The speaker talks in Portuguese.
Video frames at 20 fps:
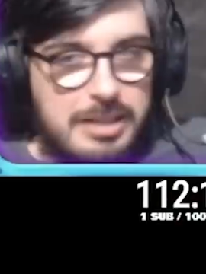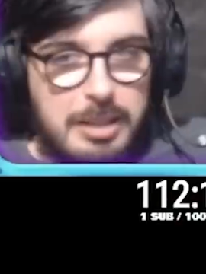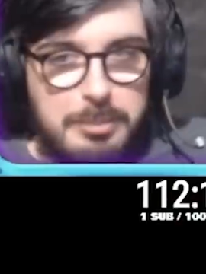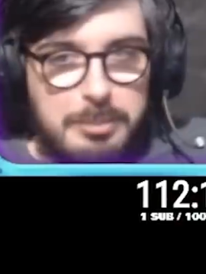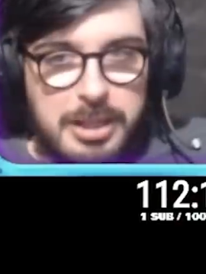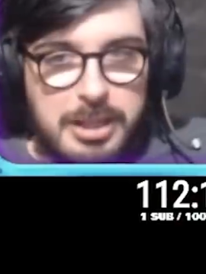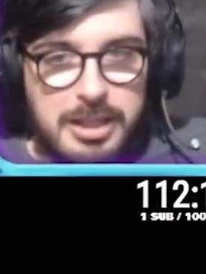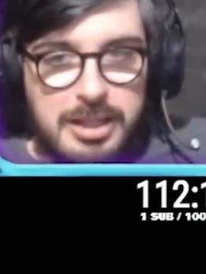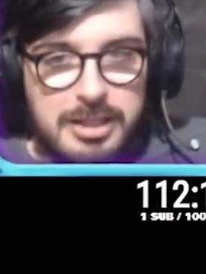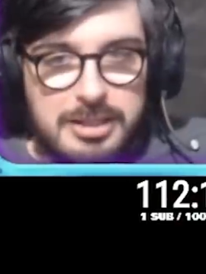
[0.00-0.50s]
Dá
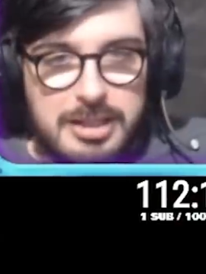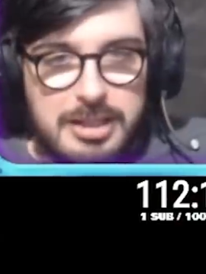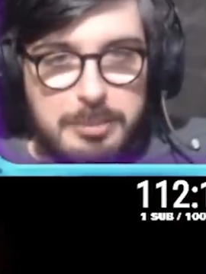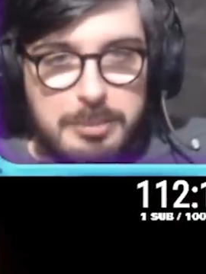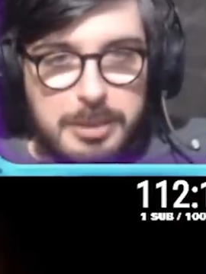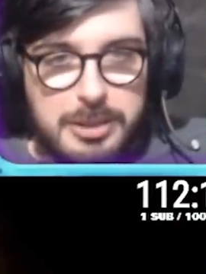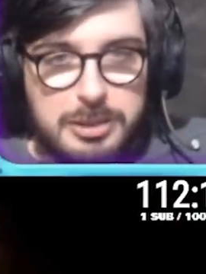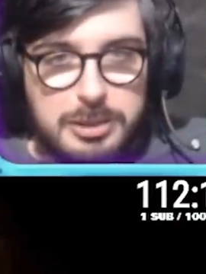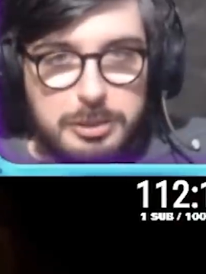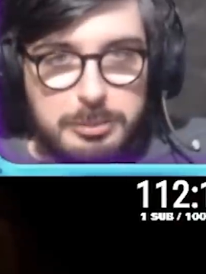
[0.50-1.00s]
pra, dá
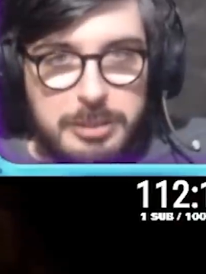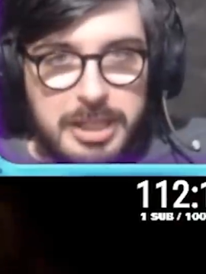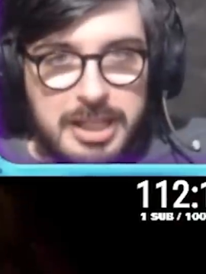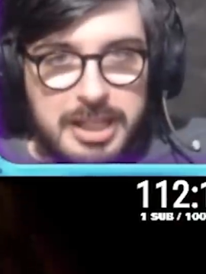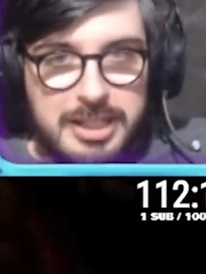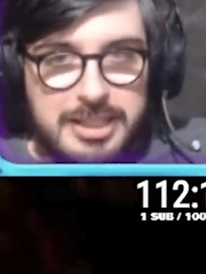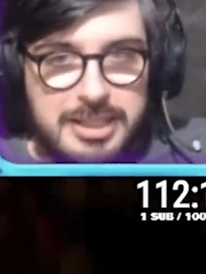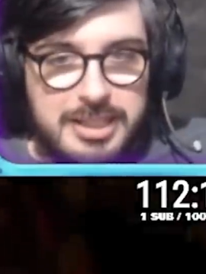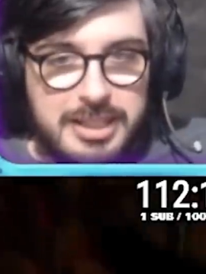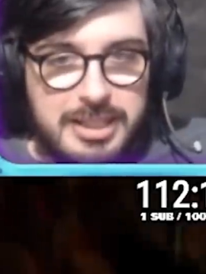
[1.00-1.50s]
pra subir
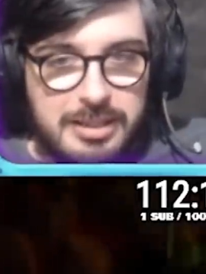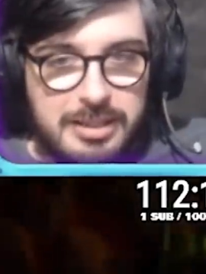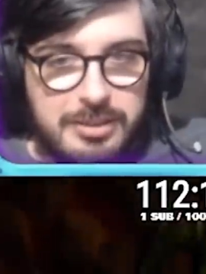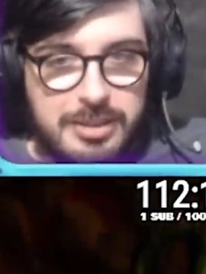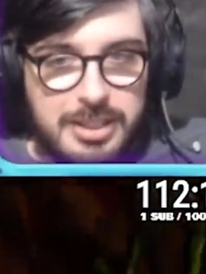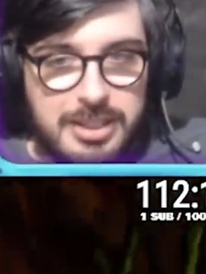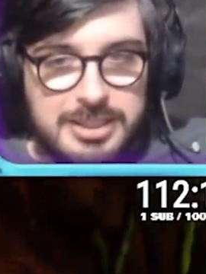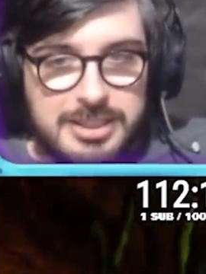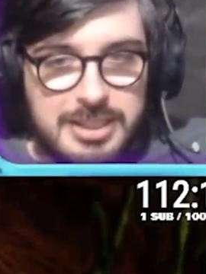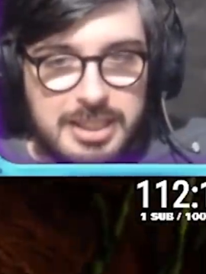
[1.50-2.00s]
aqui
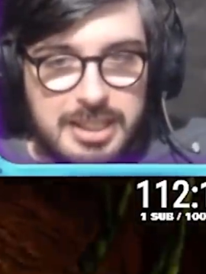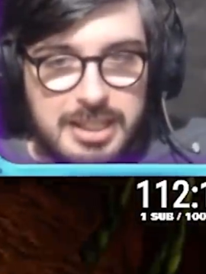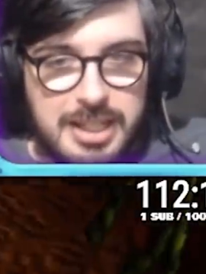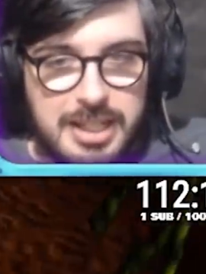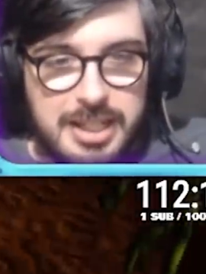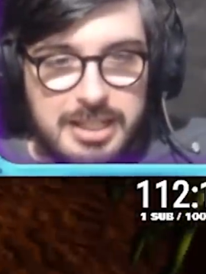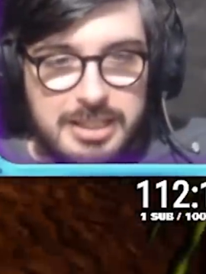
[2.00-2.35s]
agora, será? É